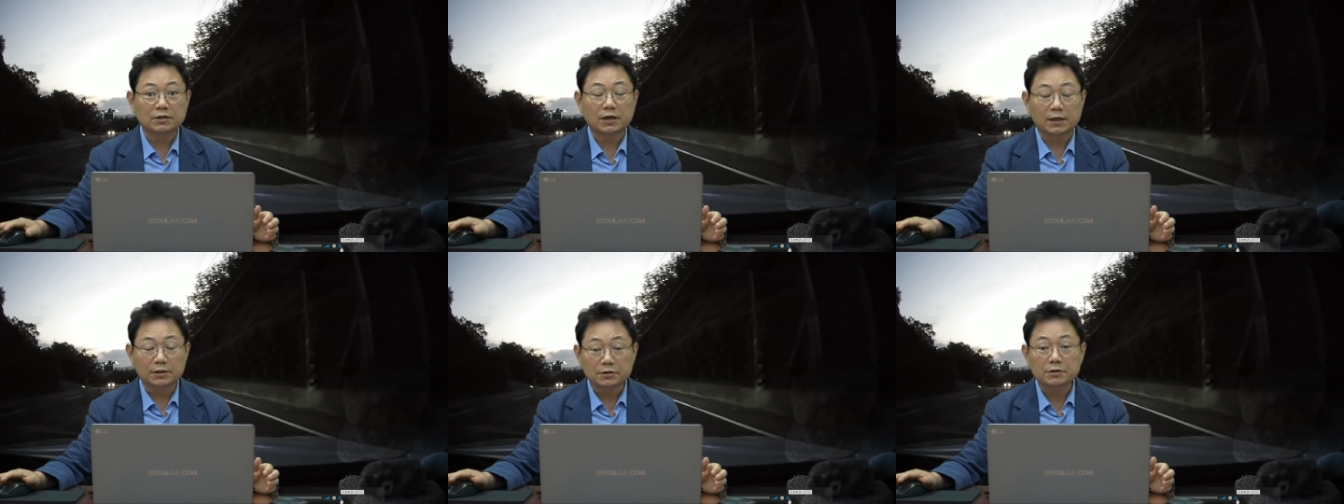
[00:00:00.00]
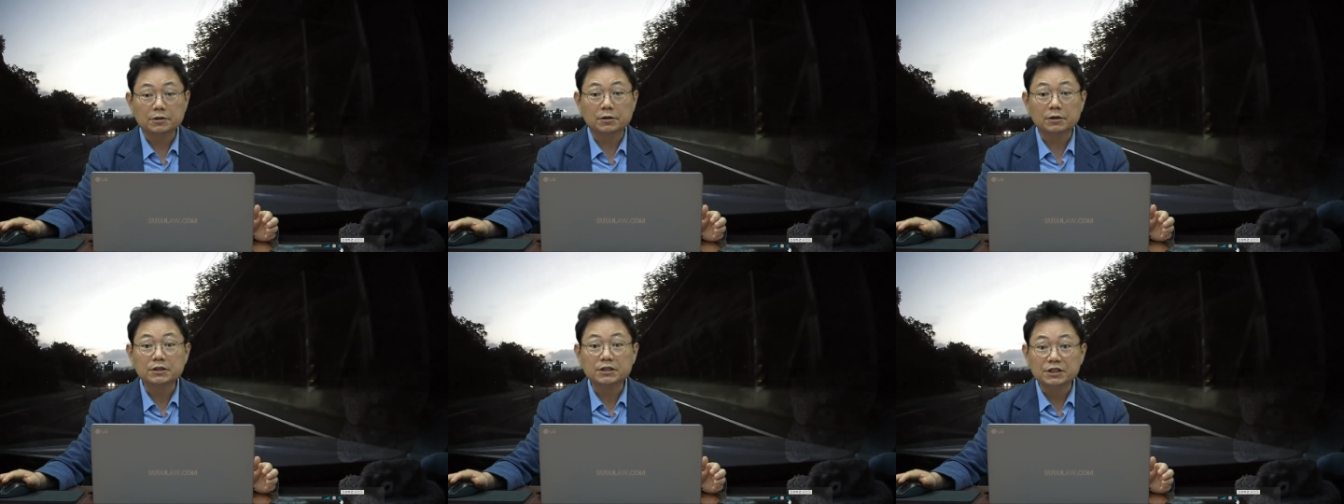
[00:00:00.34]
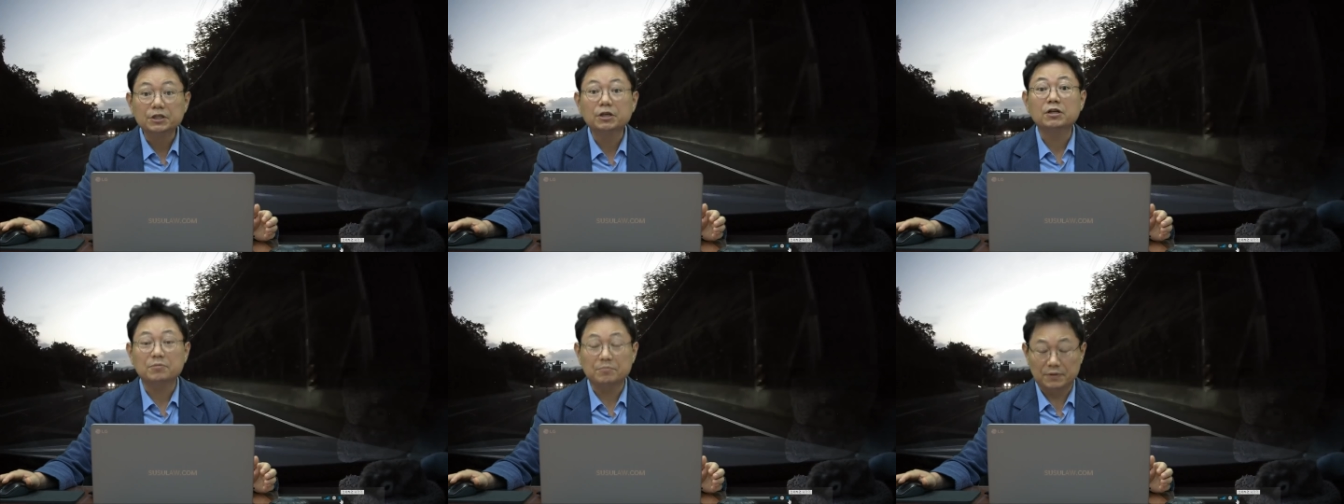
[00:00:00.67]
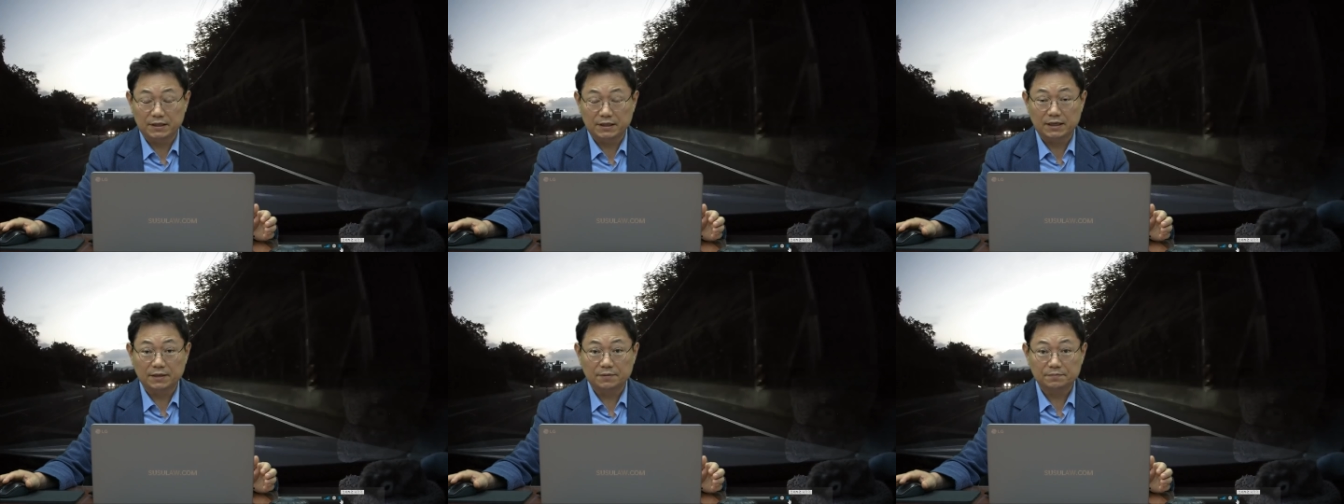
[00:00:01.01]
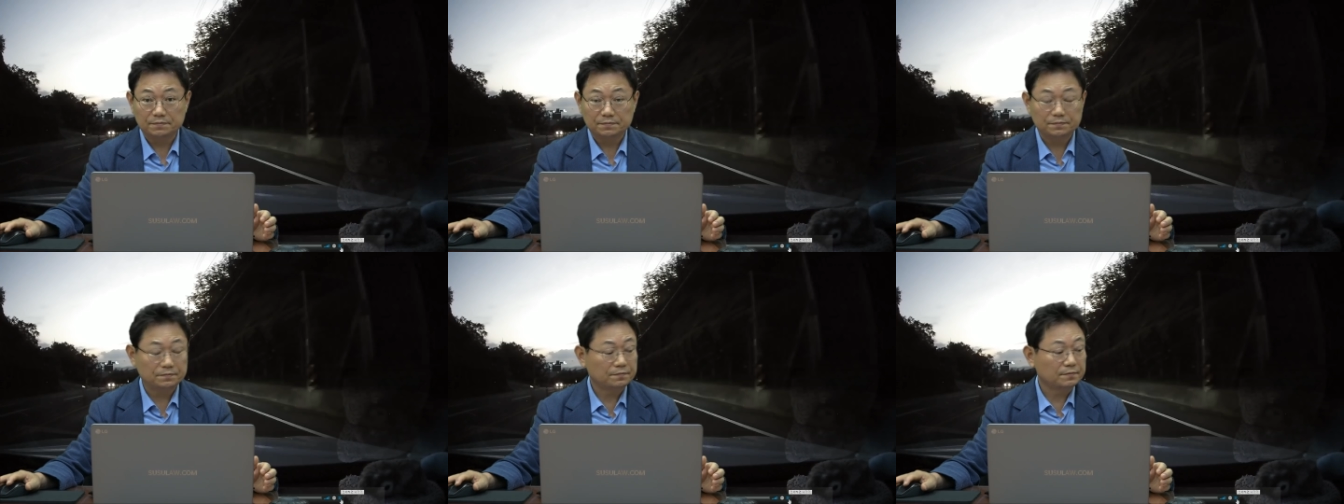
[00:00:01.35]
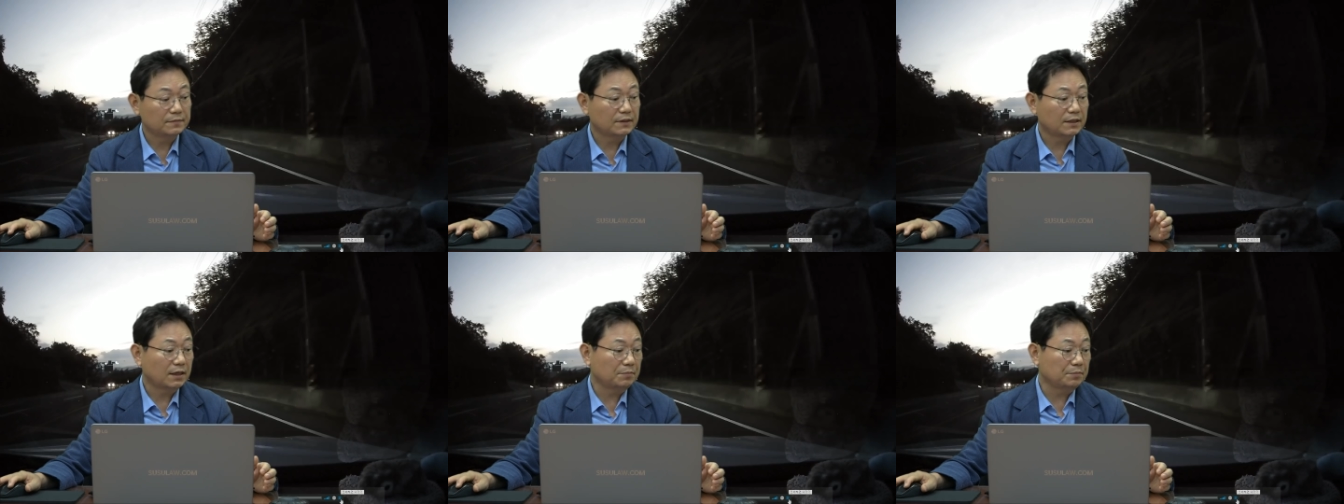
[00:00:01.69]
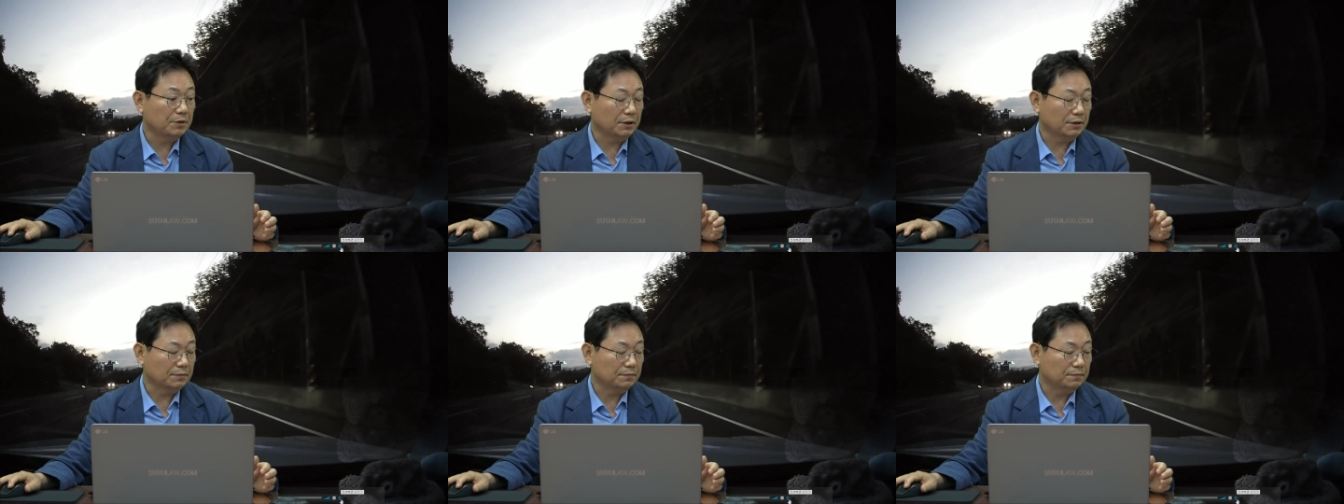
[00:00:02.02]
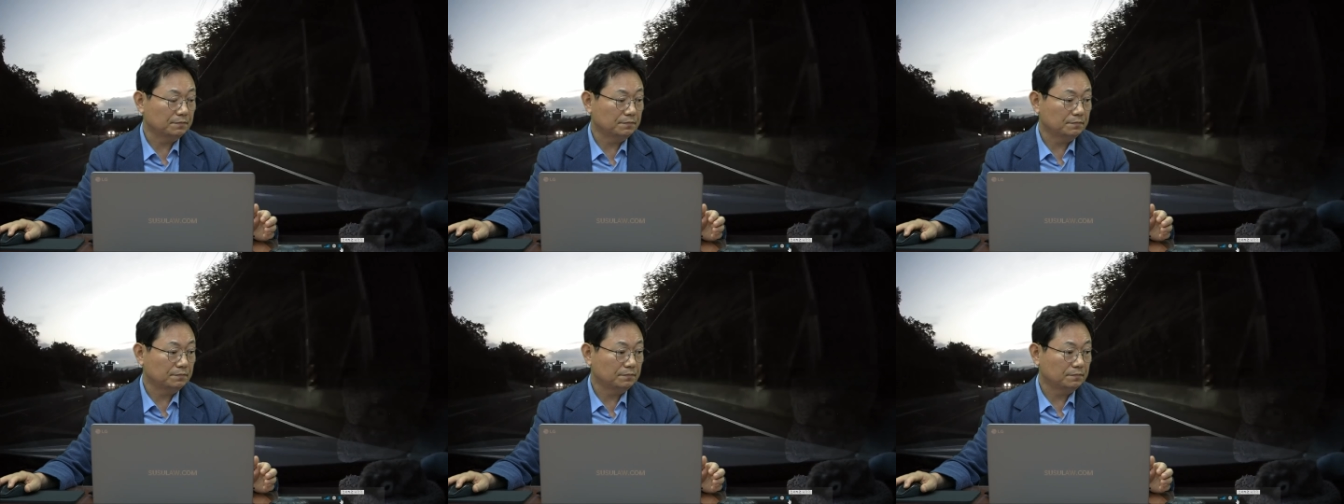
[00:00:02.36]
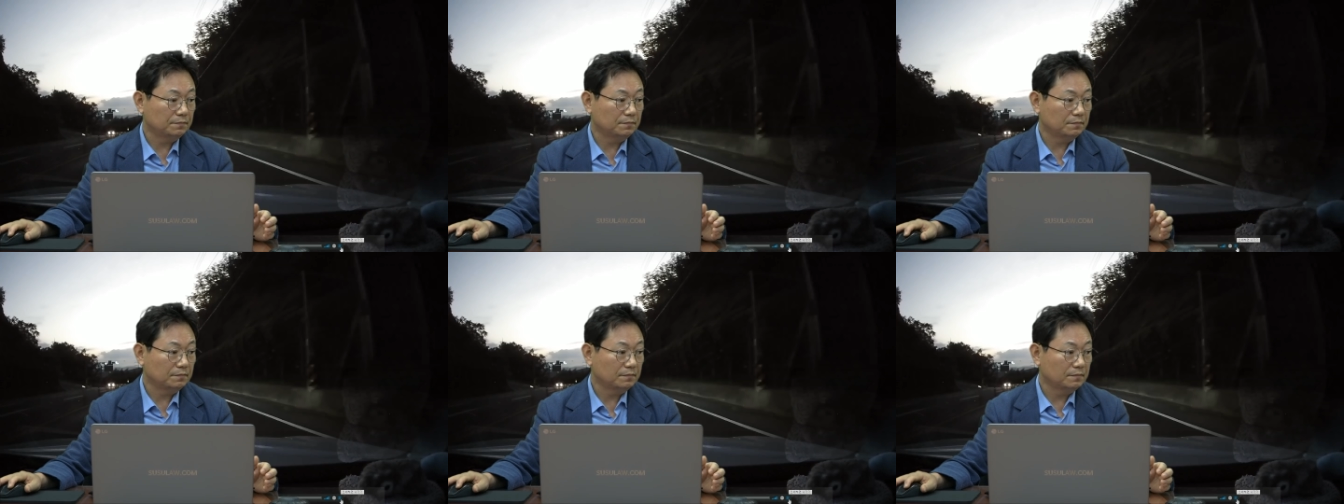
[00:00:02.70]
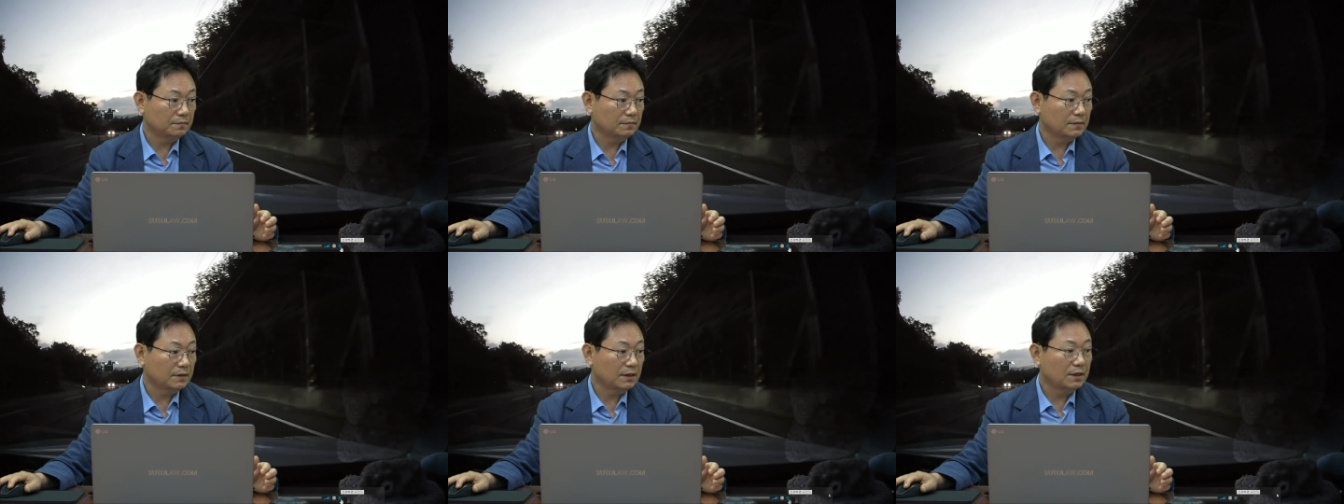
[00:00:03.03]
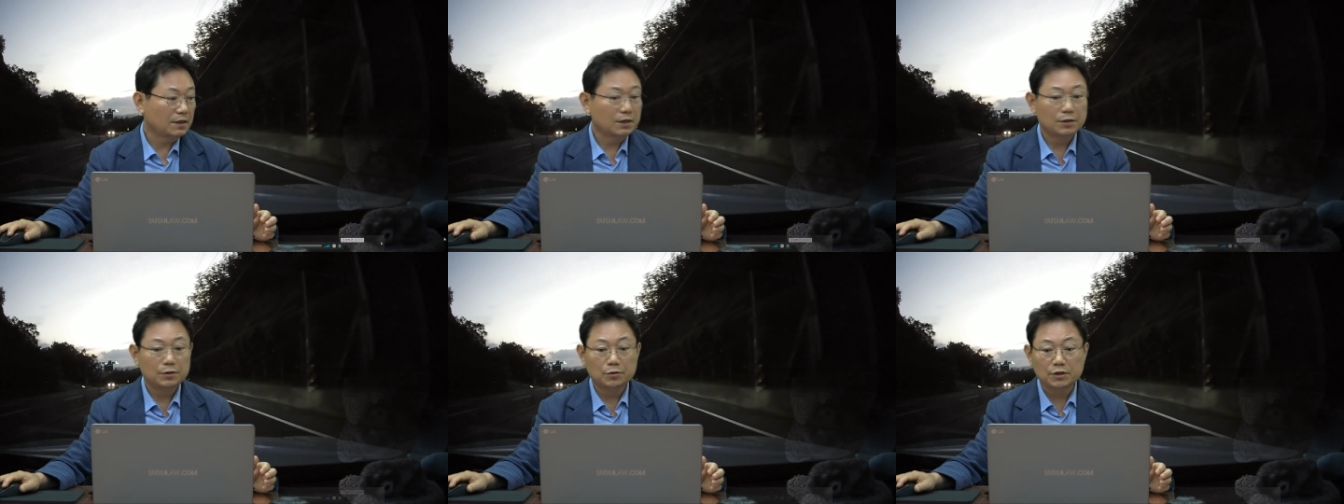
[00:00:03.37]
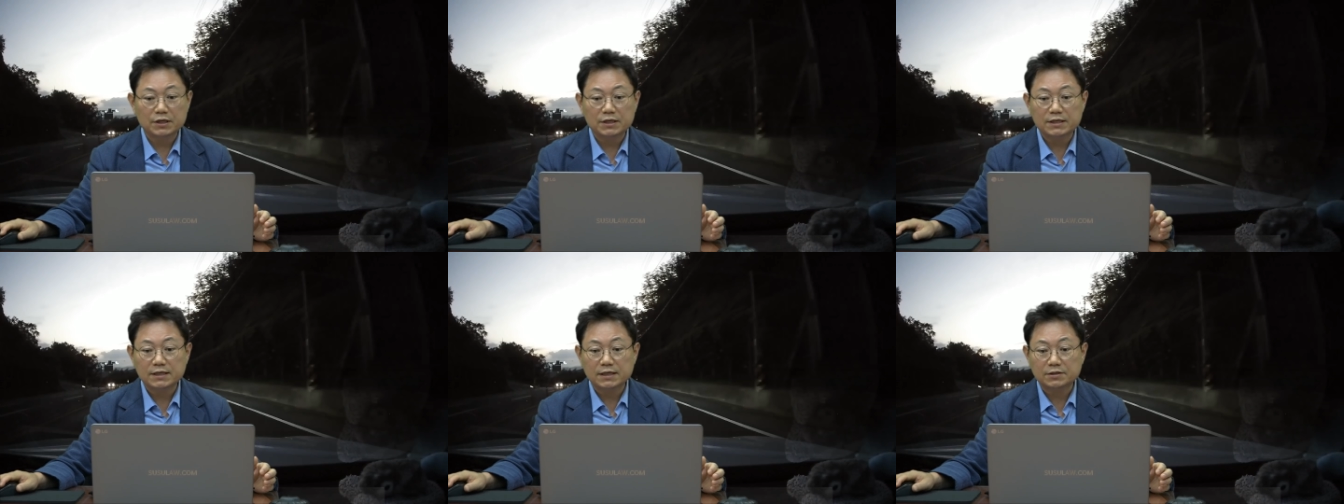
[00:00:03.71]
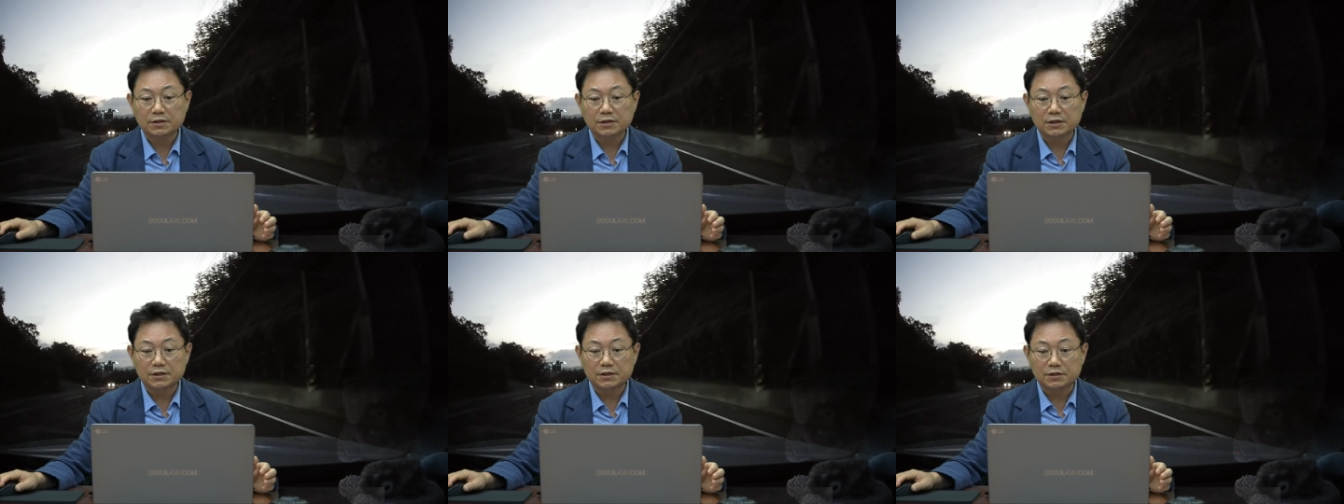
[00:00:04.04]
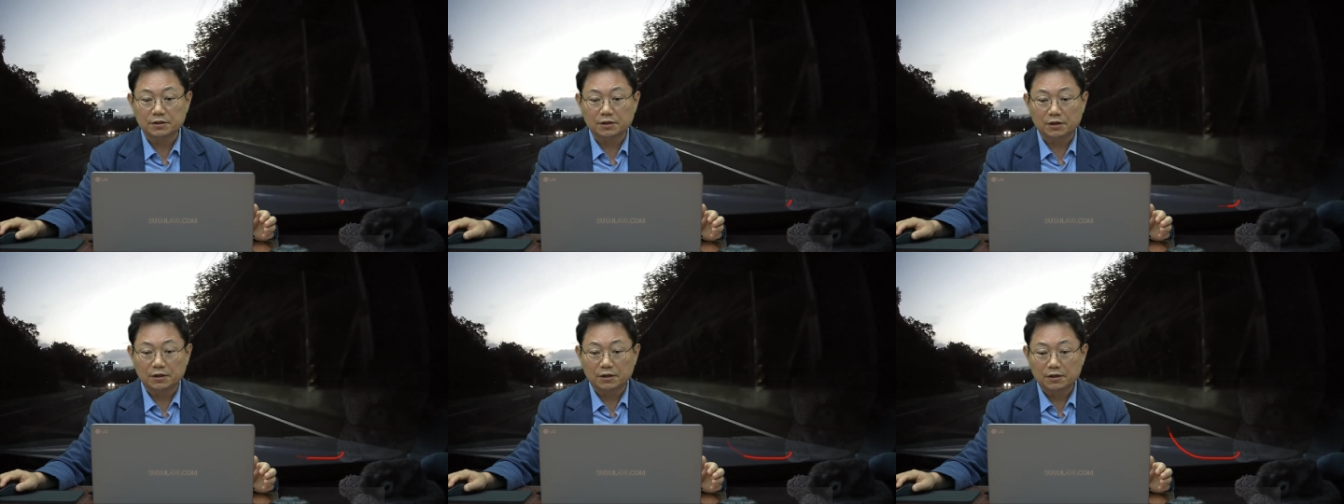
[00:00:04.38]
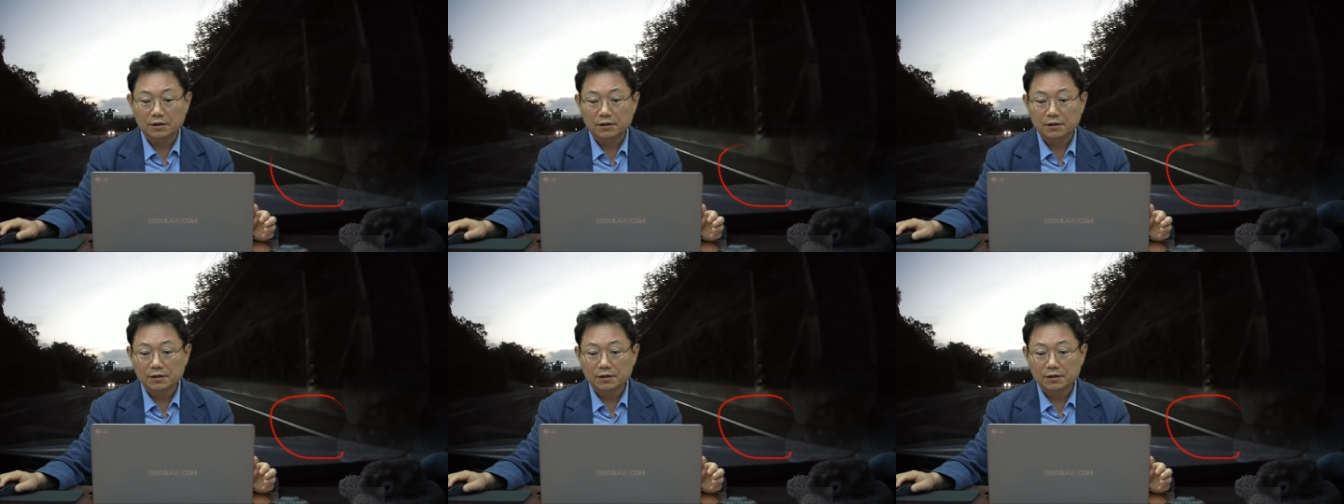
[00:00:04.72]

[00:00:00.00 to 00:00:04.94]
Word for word: 짓는 건 아니고 그런 의견입니다. 한편 여기 흰색 선이 있죠.